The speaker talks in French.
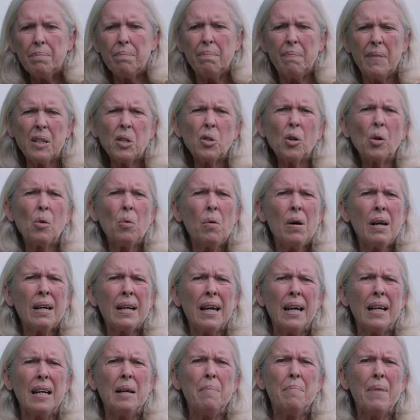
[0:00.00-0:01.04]
Mais je crois
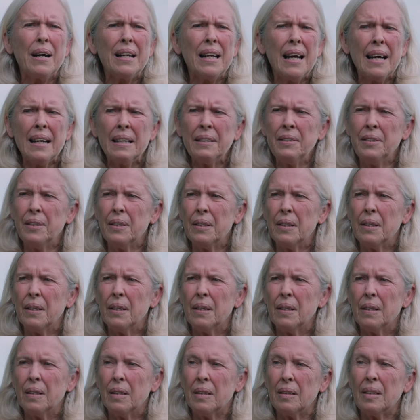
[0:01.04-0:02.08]
qu'elle est malade
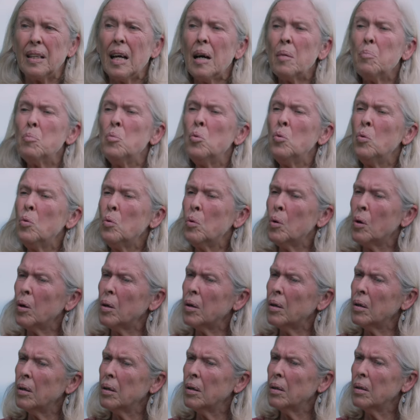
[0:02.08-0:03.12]

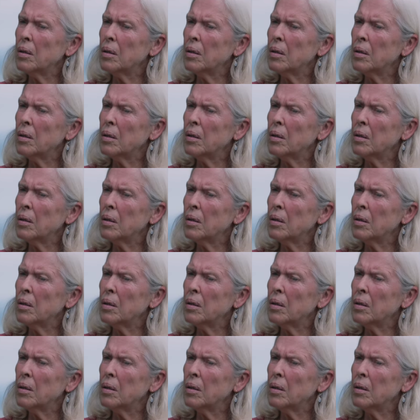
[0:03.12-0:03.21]
d'amour.